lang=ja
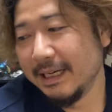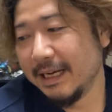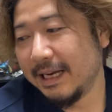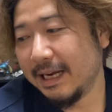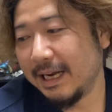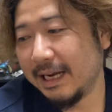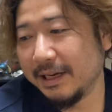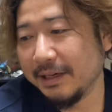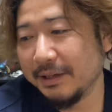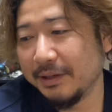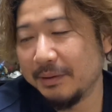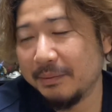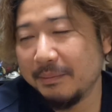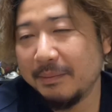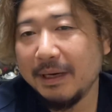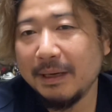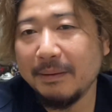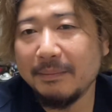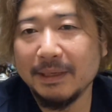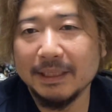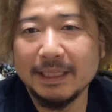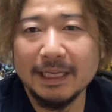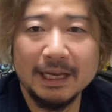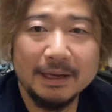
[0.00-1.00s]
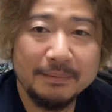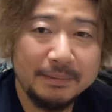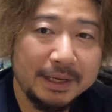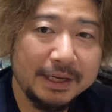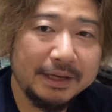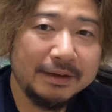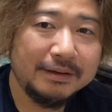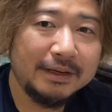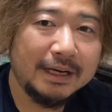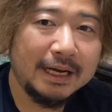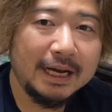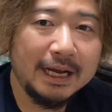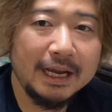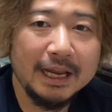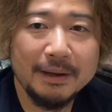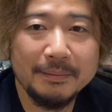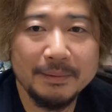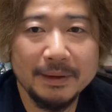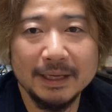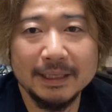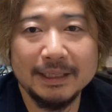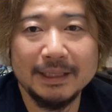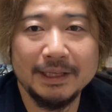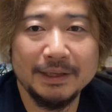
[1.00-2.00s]
あの、まあまあタイミングが合え
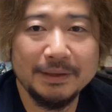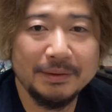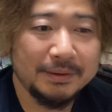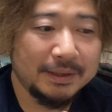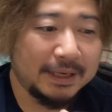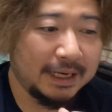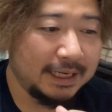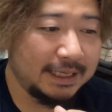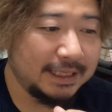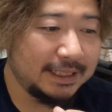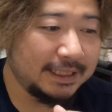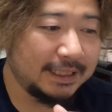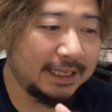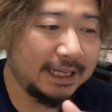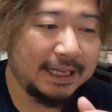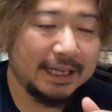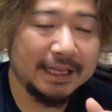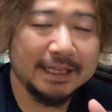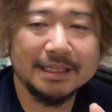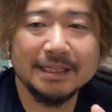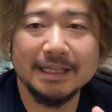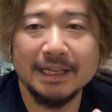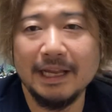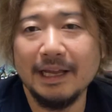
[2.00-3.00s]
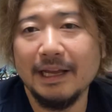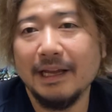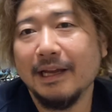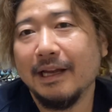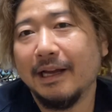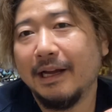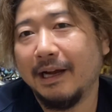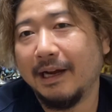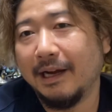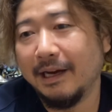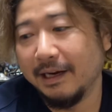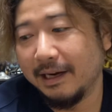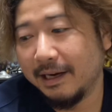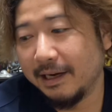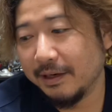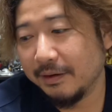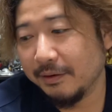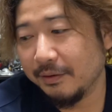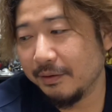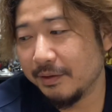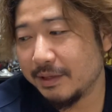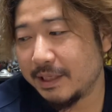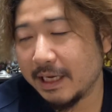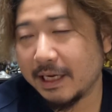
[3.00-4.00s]
ばっていう感じでですね。はい、あ
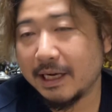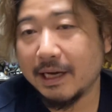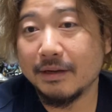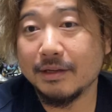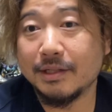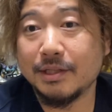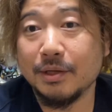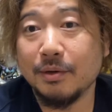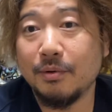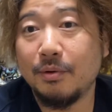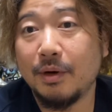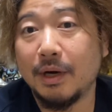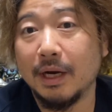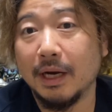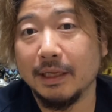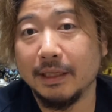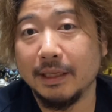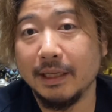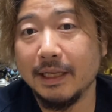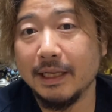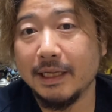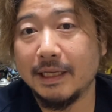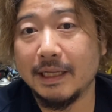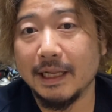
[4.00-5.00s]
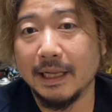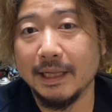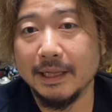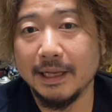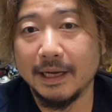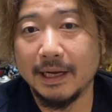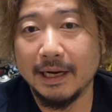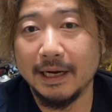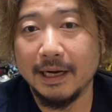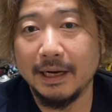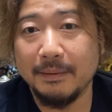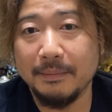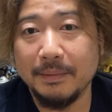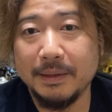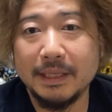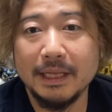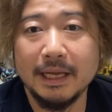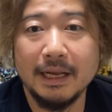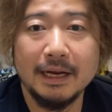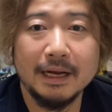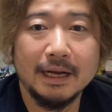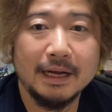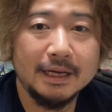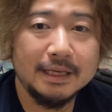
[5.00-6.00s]
の、せっかく地方から出てきたんだから、み
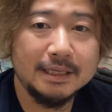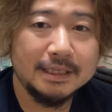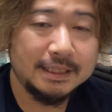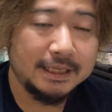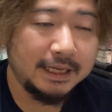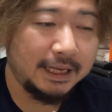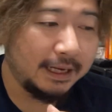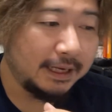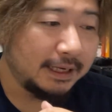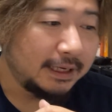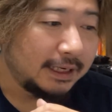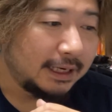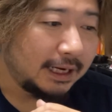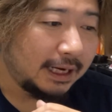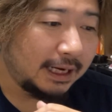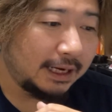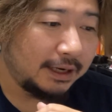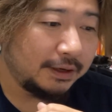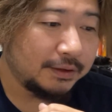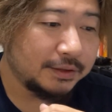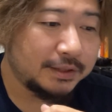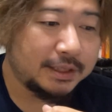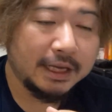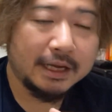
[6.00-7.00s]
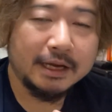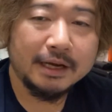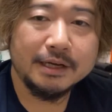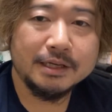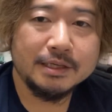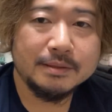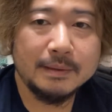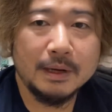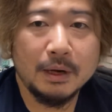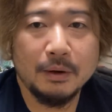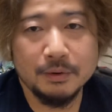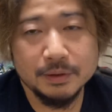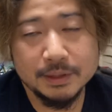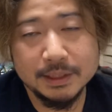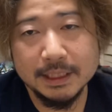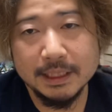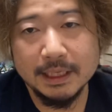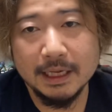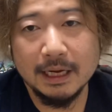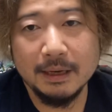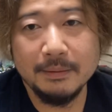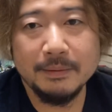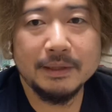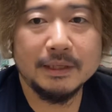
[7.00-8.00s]
たいな感じで、あの、ステッカー1枚欲しい
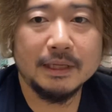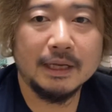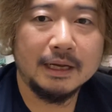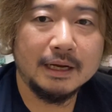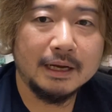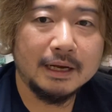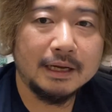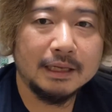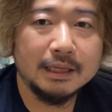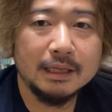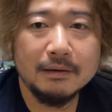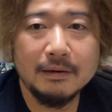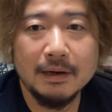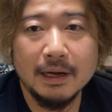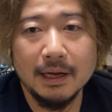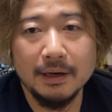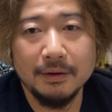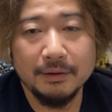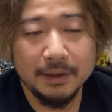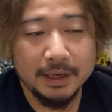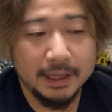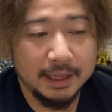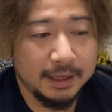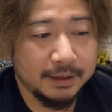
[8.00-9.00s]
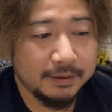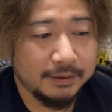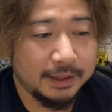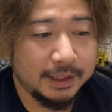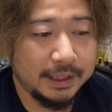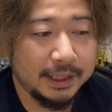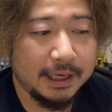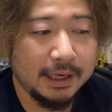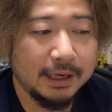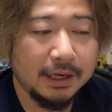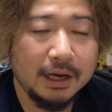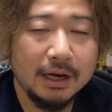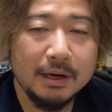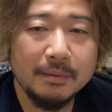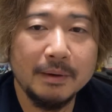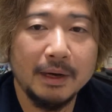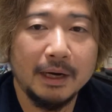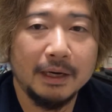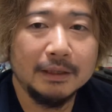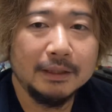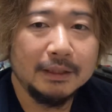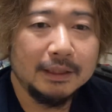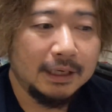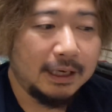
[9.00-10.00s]
な、みたいな方は、あの、連絡いただけれ
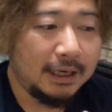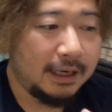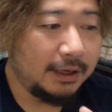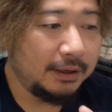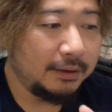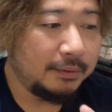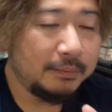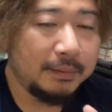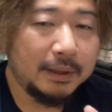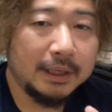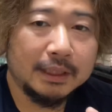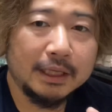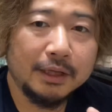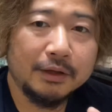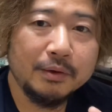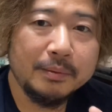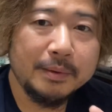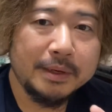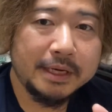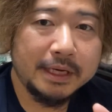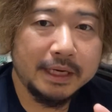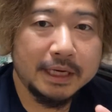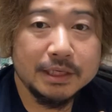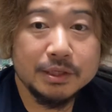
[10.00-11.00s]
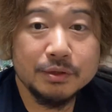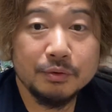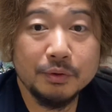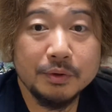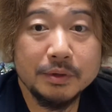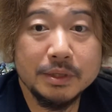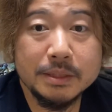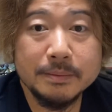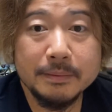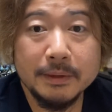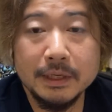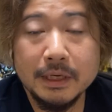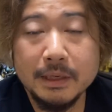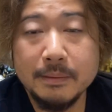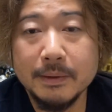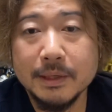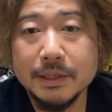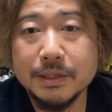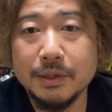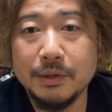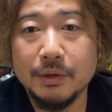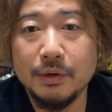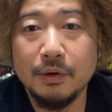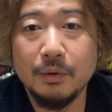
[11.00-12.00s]
ば、あの、まあ、例えば東小国島にいま
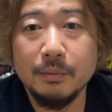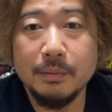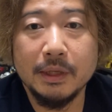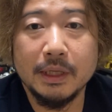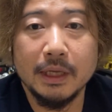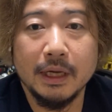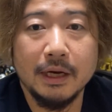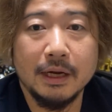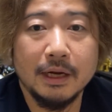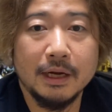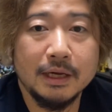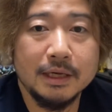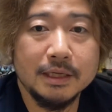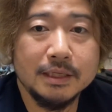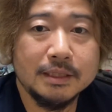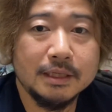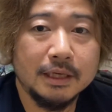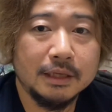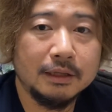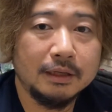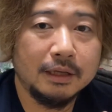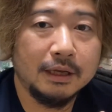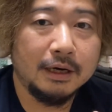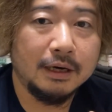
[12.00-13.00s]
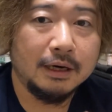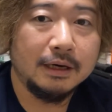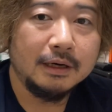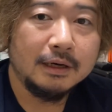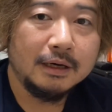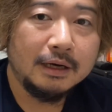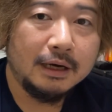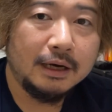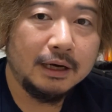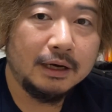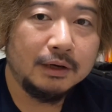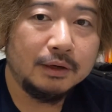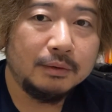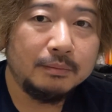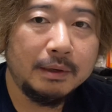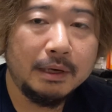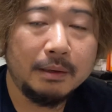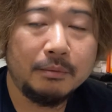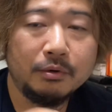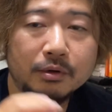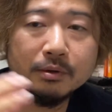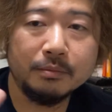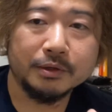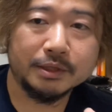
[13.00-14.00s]
すよ、みたいな感じだったら、あの、まあ
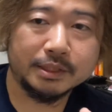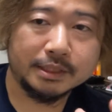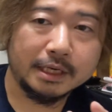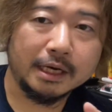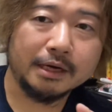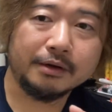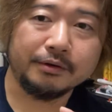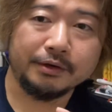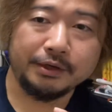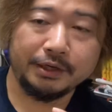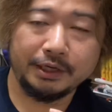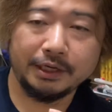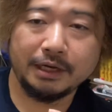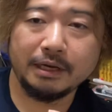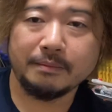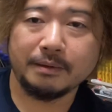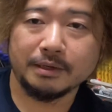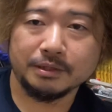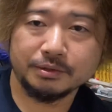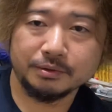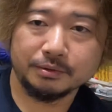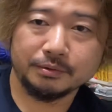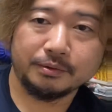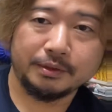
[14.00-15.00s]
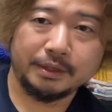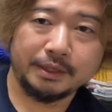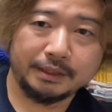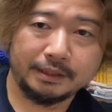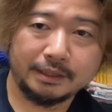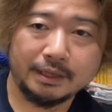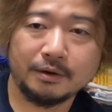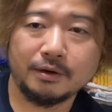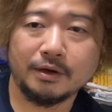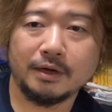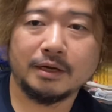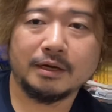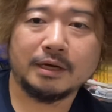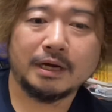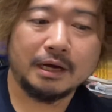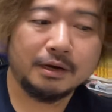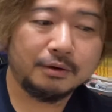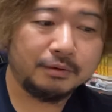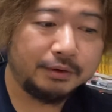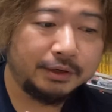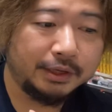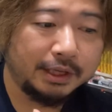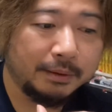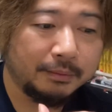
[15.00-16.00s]
僕も近くにいれば、ちょっと行ってこ、缶
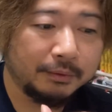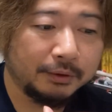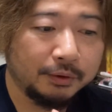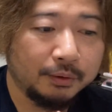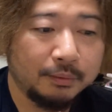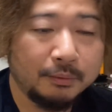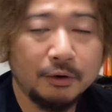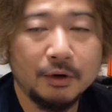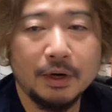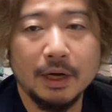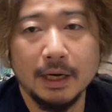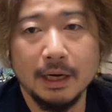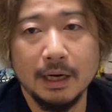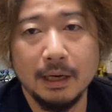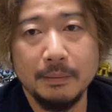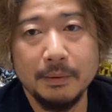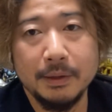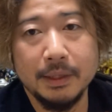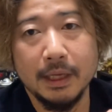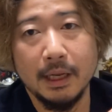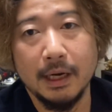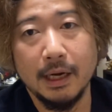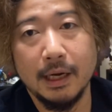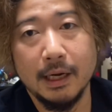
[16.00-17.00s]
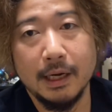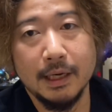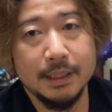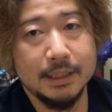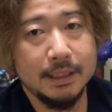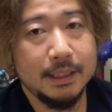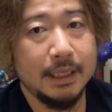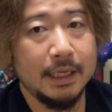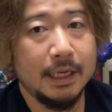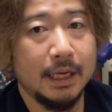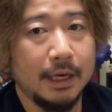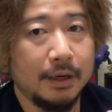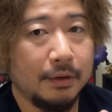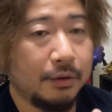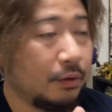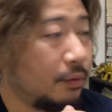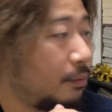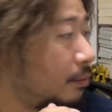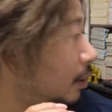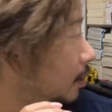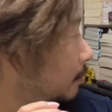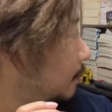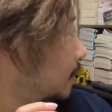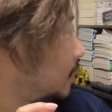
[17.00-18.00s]
コーヒーでも飲もうかな、みたいな話になると
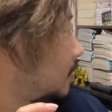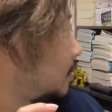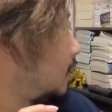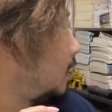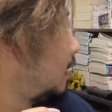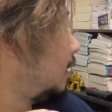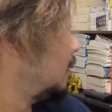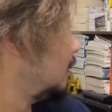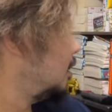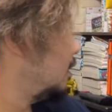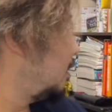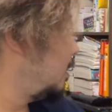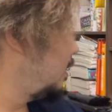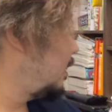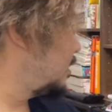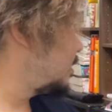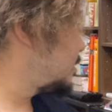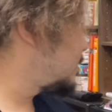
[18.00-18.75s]
思いますが、えー、